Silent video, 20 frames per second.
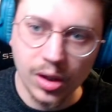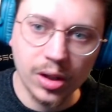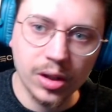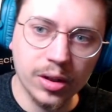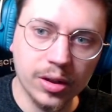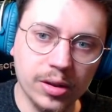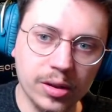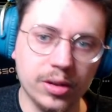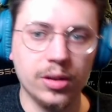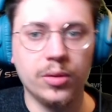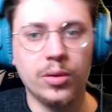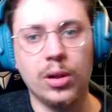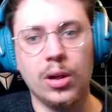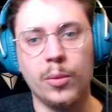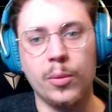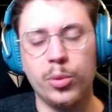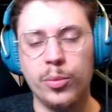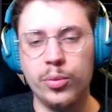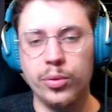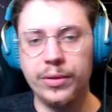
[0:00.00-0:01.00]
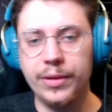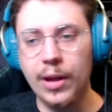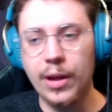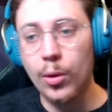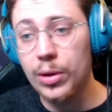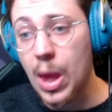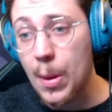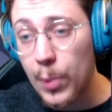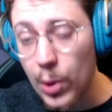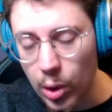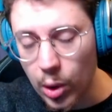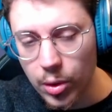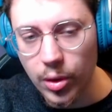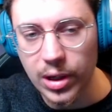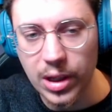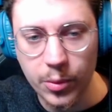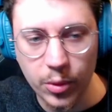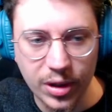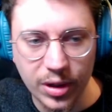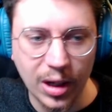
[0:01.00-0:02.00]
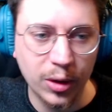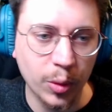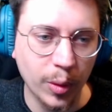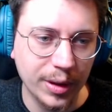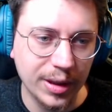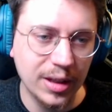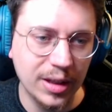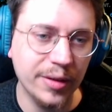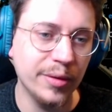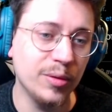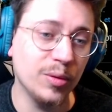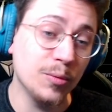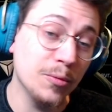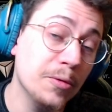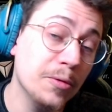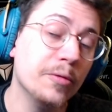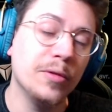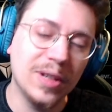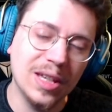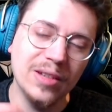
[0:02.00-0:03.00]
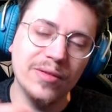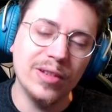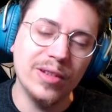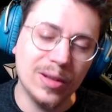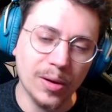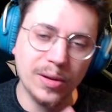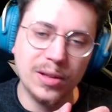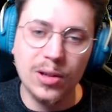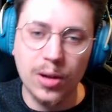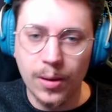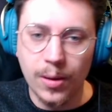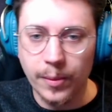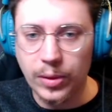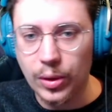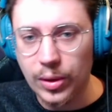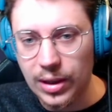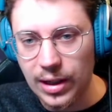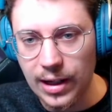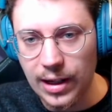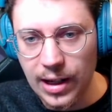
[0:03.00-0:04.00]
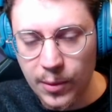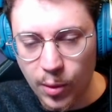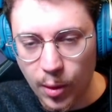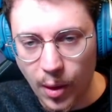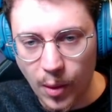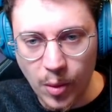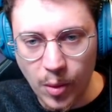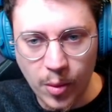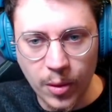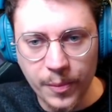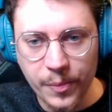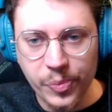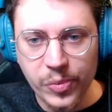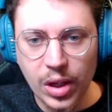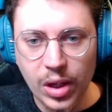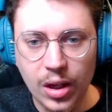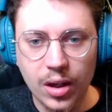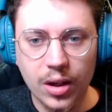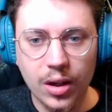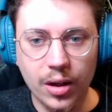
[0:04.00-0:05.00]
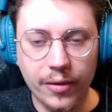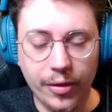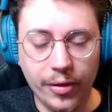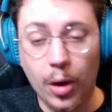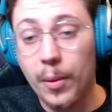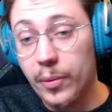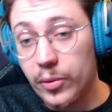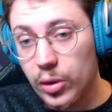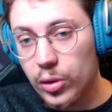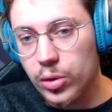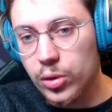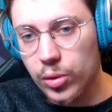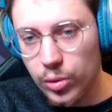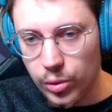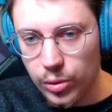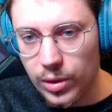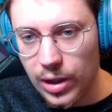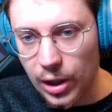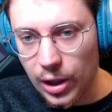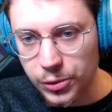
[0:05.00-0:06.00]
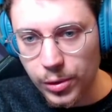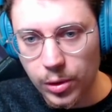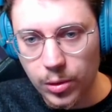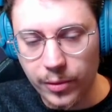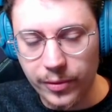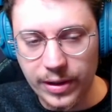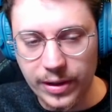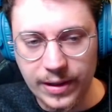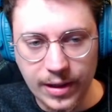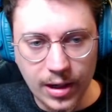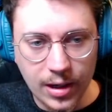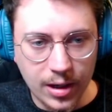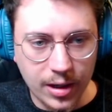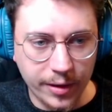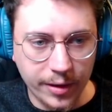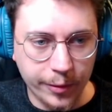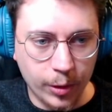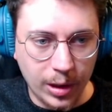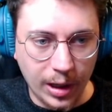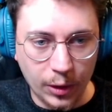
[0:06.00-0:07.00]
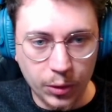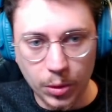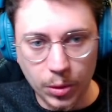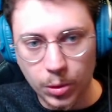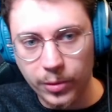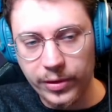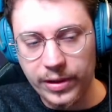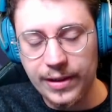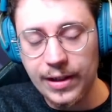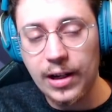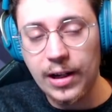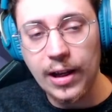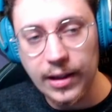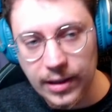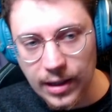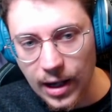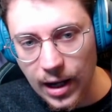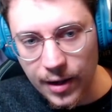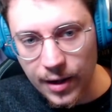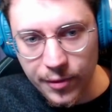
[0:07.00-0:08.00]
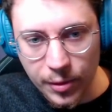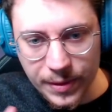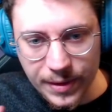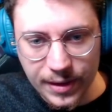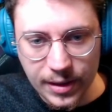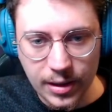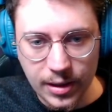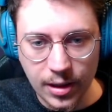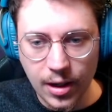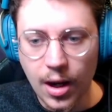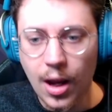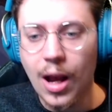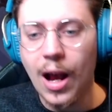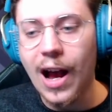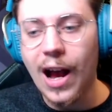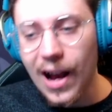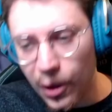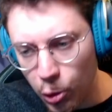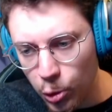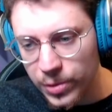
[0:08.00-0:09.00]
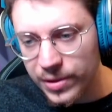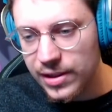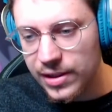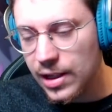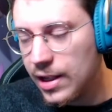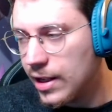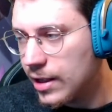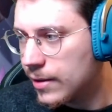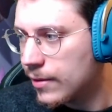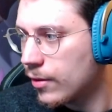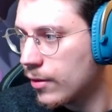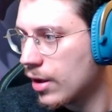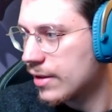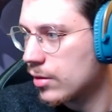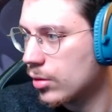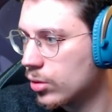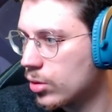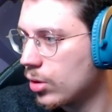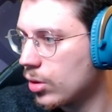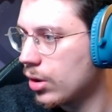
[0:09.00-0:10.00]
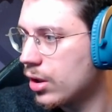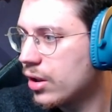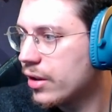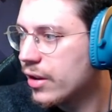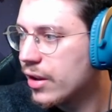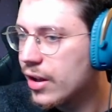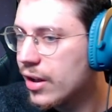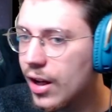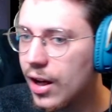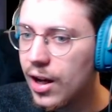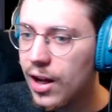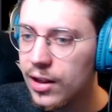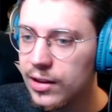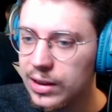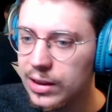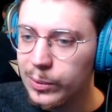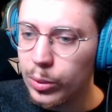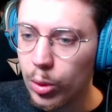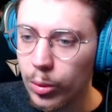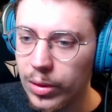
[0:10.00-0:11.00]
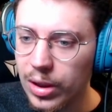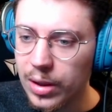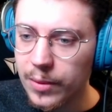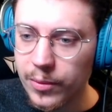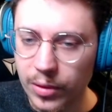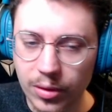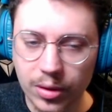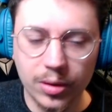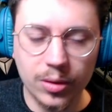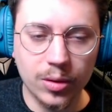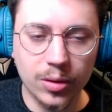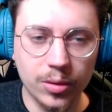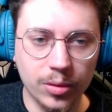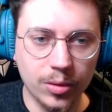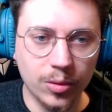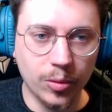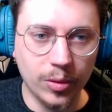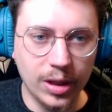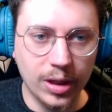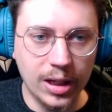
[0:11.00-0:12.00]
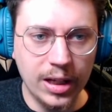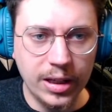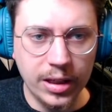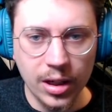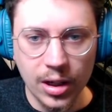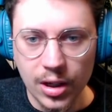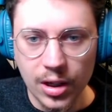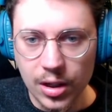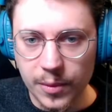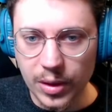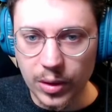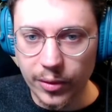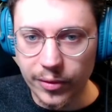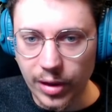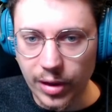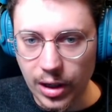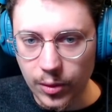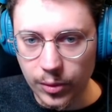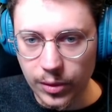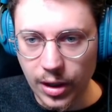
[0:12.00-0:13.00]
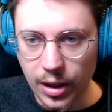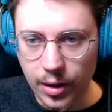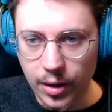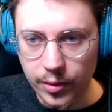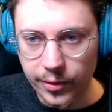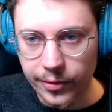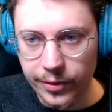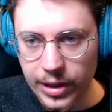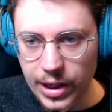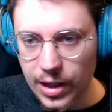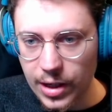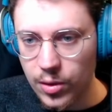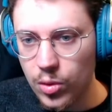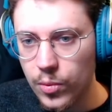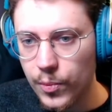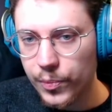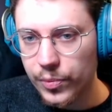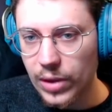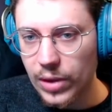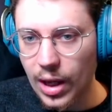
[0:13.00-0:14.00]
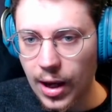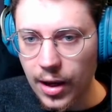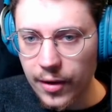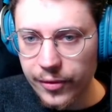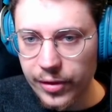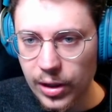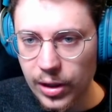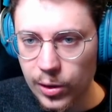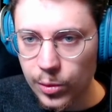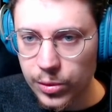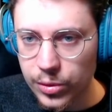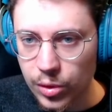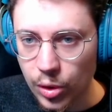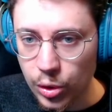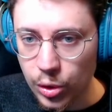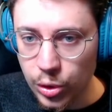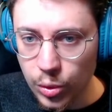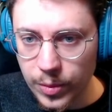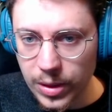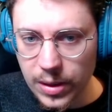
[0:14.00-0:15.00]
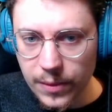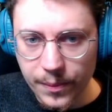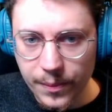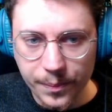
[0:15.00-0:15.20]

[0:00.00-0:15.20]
Euh, un peu plus tard. On n'a pas encore les modèles 3D, du coup, vu qu'ils devaient sortir en même temps que les leaks probablement. Enfin, en même temps que l'artwork officiel, et vu que l'artwork officiel a été avancé à cause des leaks, voilà, c'est encore un, des problèmes qu'ont les leaks. Mais donc voilà, on a Viego, Aphelios, Yumi,